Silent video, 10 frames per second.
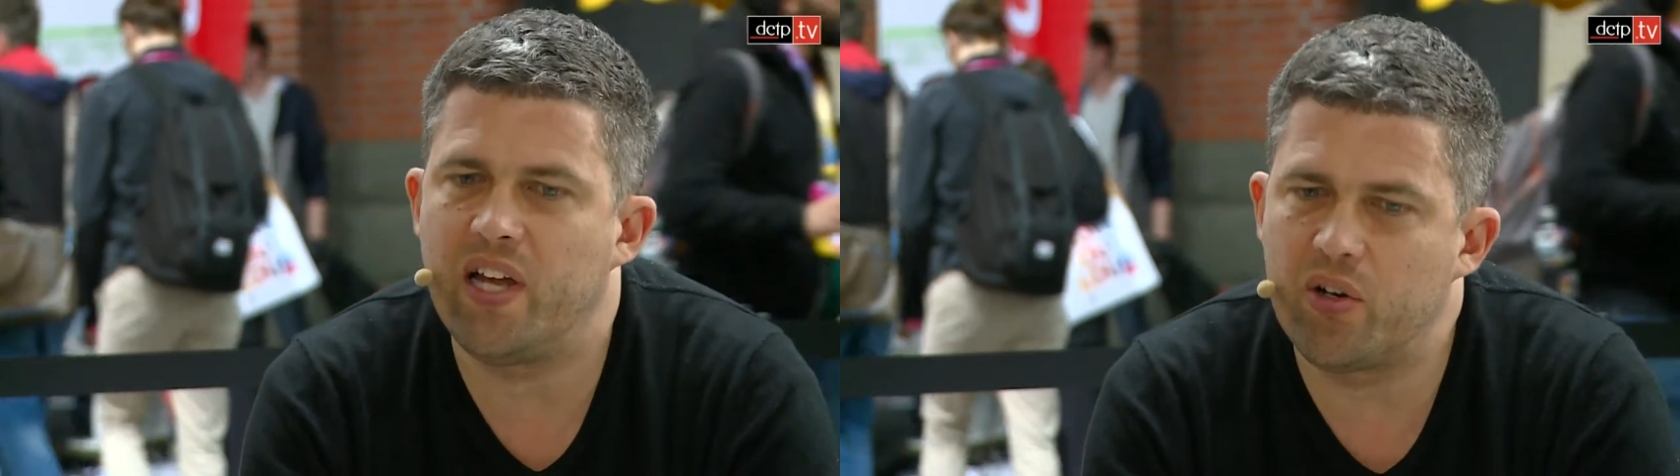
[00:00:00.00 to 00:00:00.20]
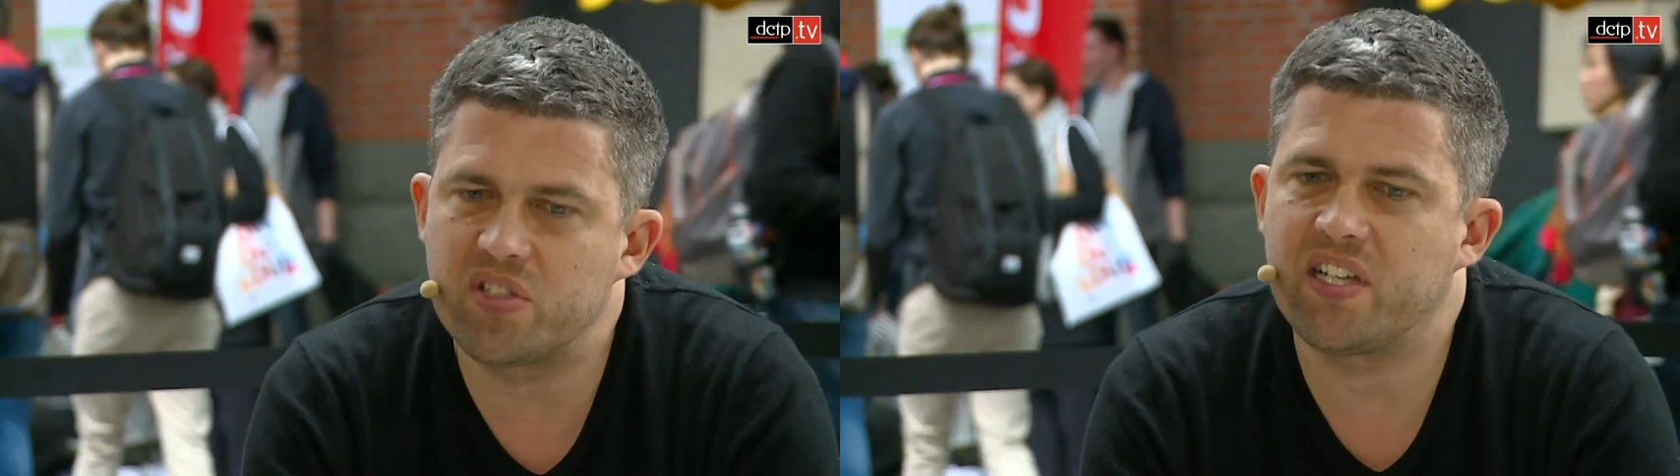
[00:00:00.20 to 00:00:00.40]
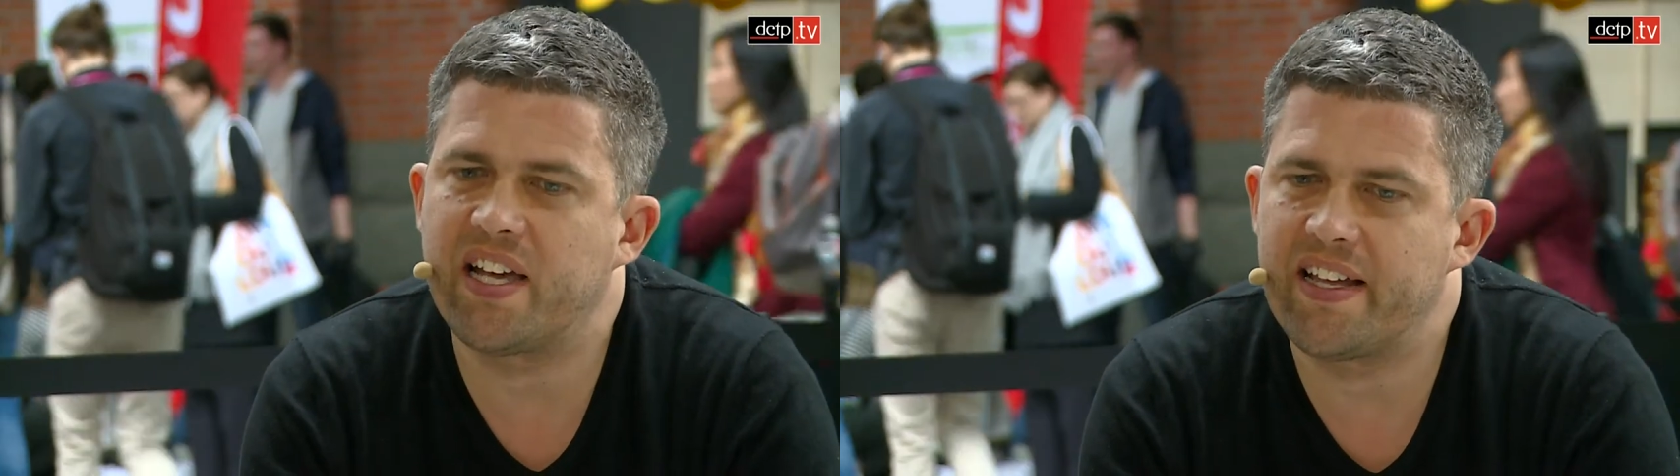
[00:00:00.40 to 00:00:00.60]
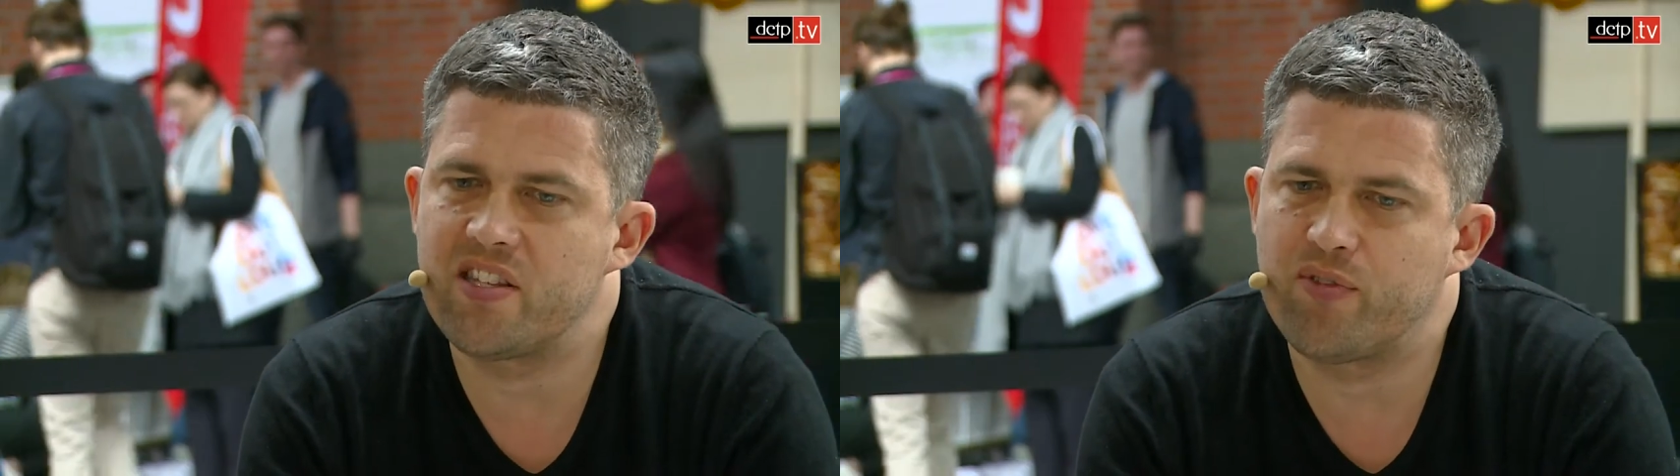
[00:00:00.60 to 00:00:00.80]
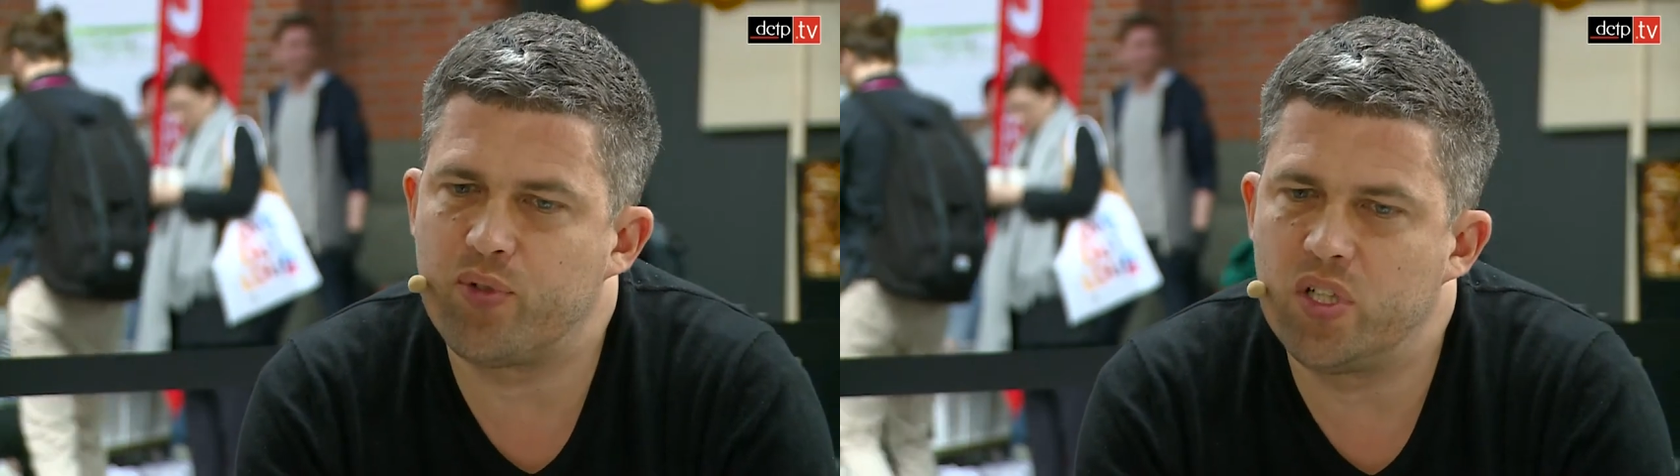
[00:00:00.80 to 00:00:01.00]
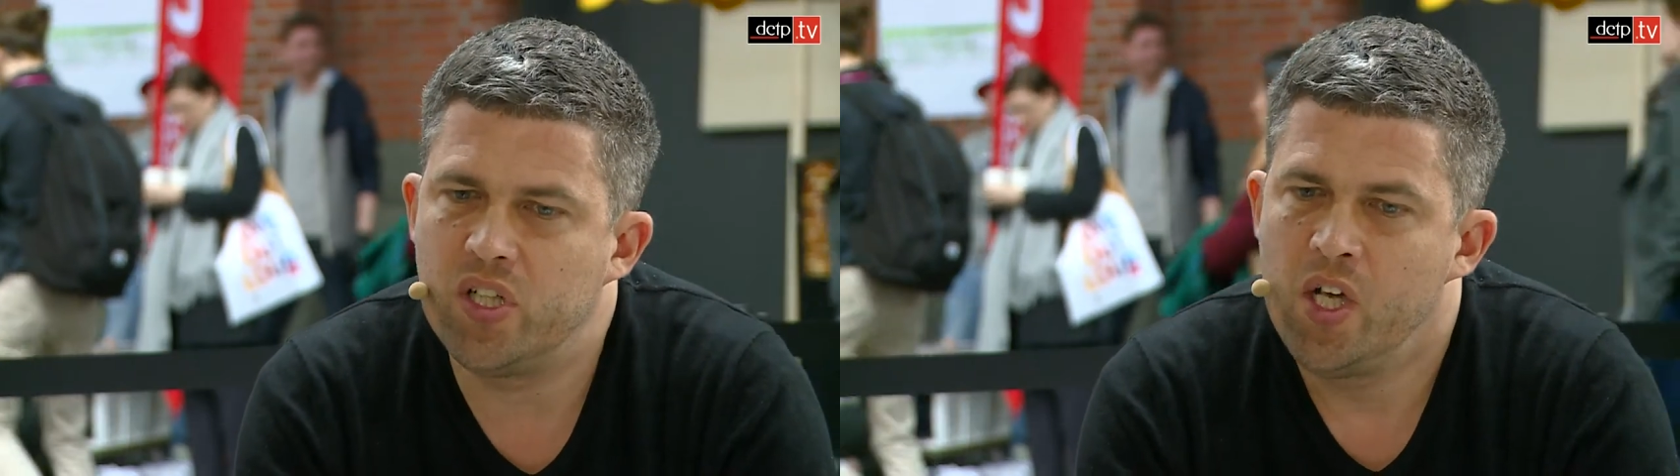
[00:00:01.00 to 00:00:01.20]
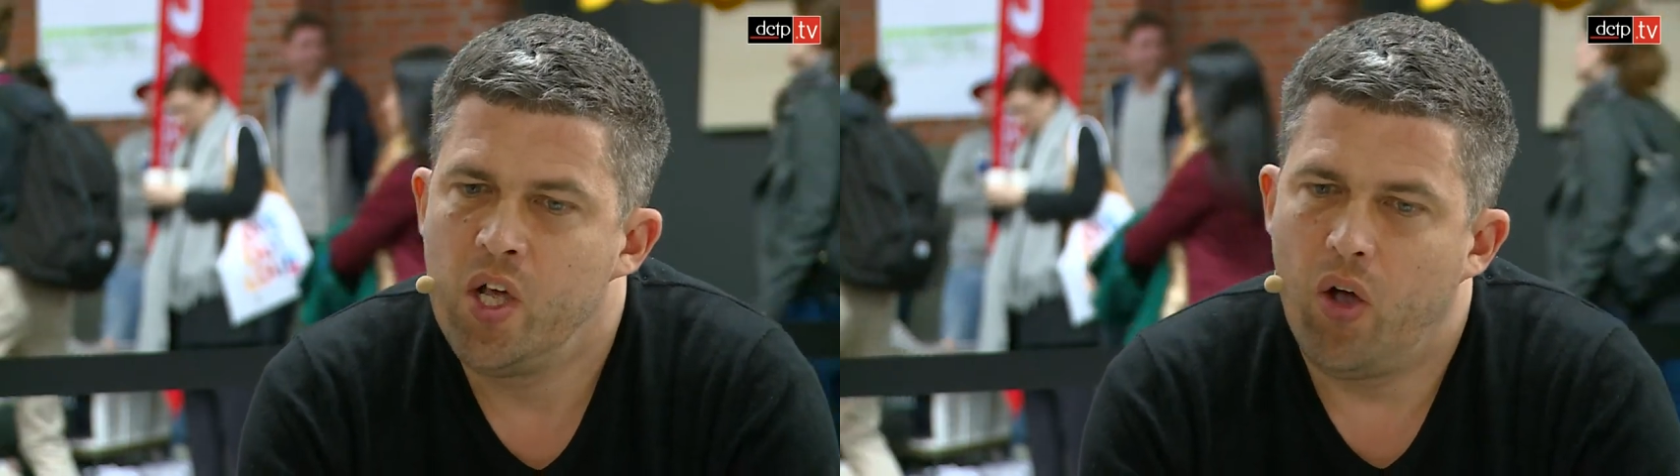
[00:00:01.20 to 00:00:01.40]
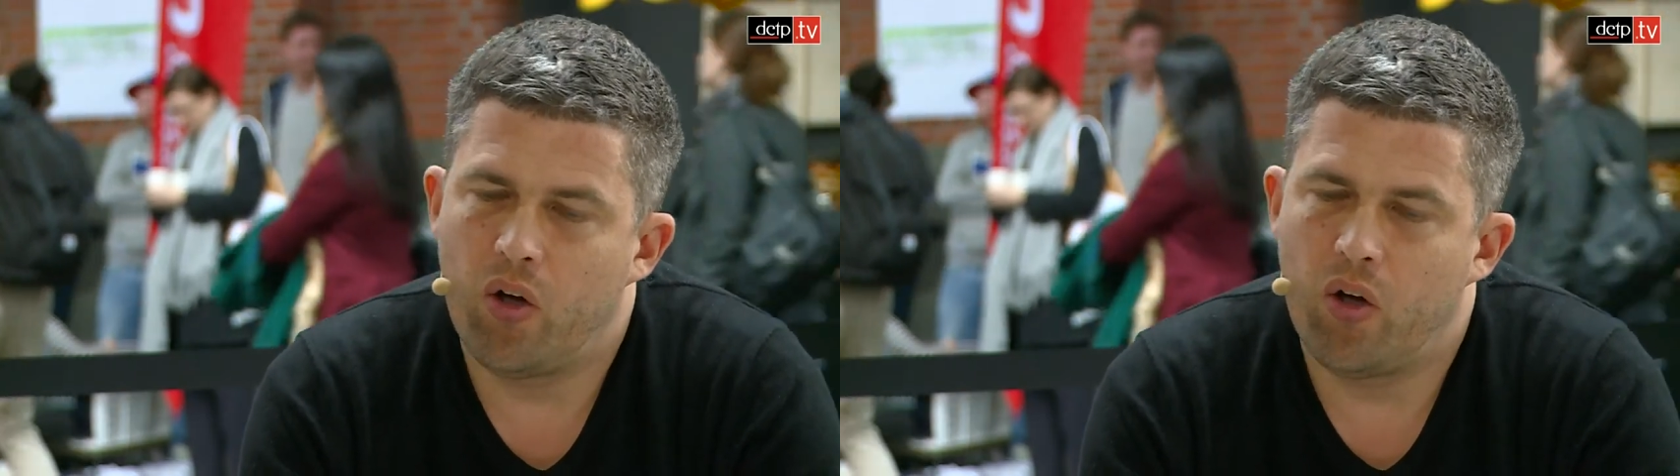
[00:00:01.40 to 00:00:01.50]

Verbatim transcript: ausgegrenzt ja. fühlen, ja.